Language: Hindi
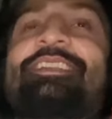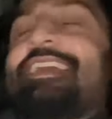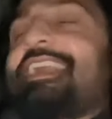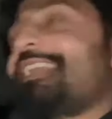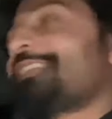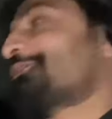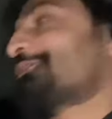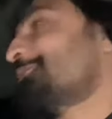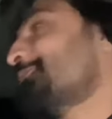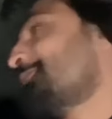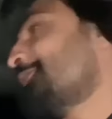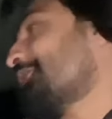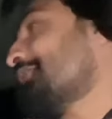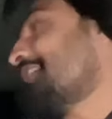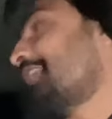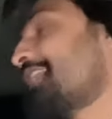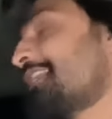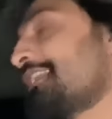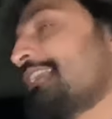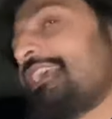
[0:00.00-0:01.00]
यार तुम लोग
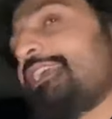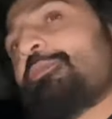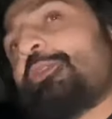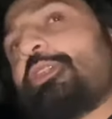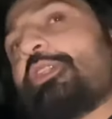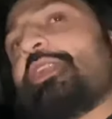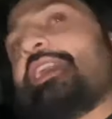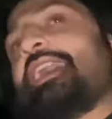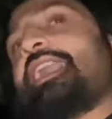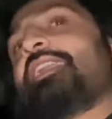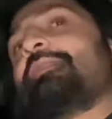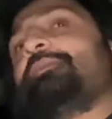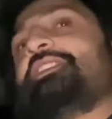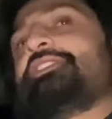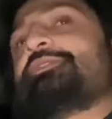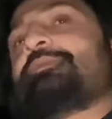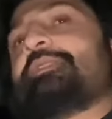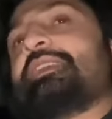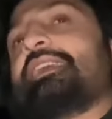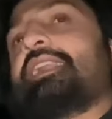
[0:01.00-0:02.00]
यार नहीं बोलो यार
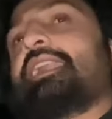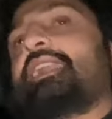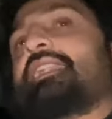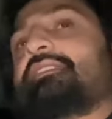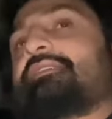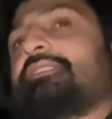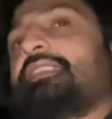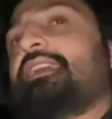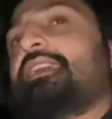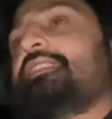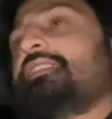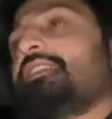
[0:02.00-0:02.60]
बीच में यार हसनैन